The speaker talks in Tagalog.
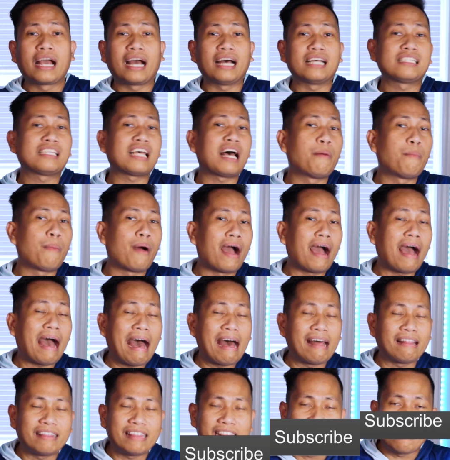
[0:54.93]
kasamang
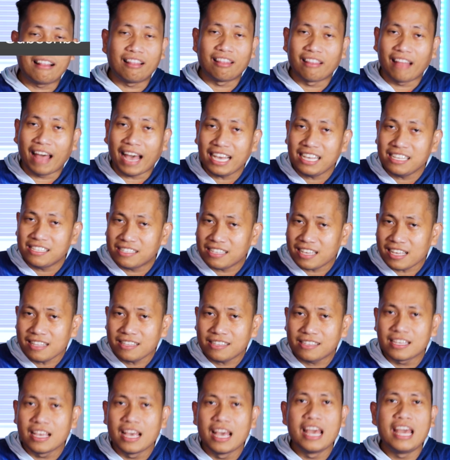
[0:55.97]
ating
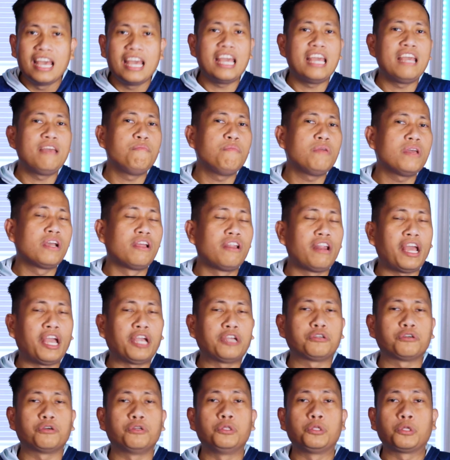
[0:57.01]
license
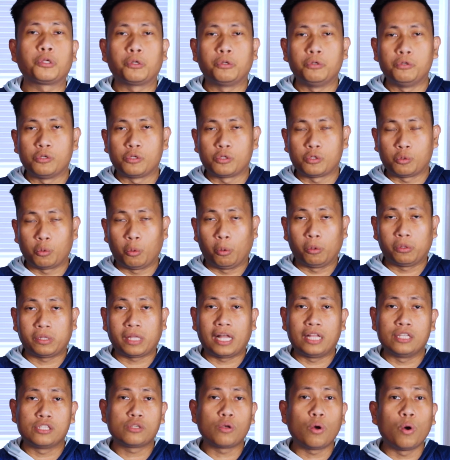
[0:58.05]
immigration
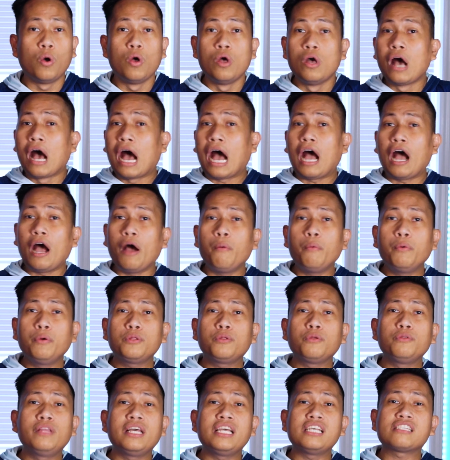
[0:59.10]
consultant. So, our
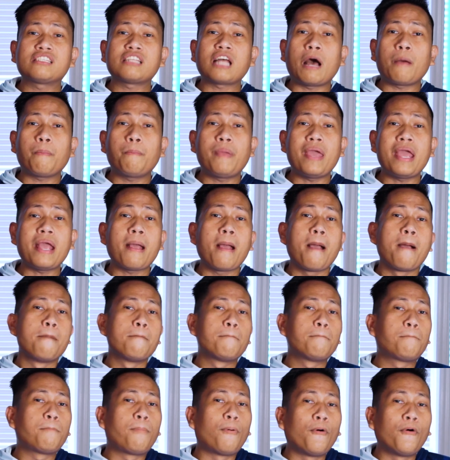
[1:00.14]
today's topic,
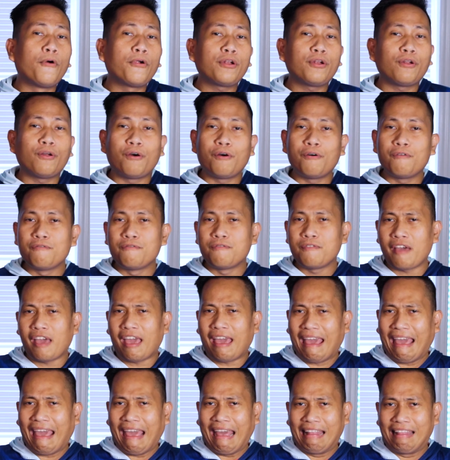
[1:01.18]
port of
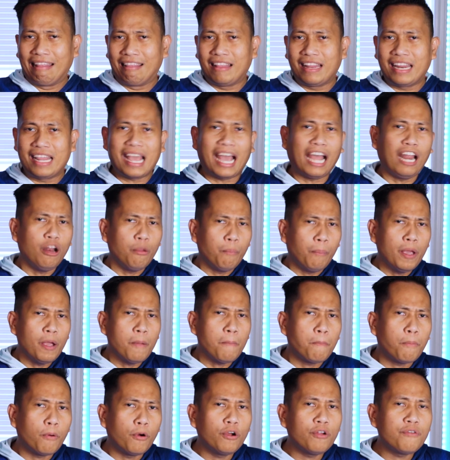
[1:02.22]
entry. Ano ba
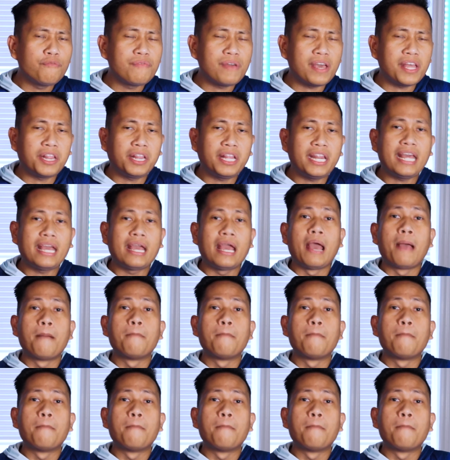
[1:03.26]
yung port of entry?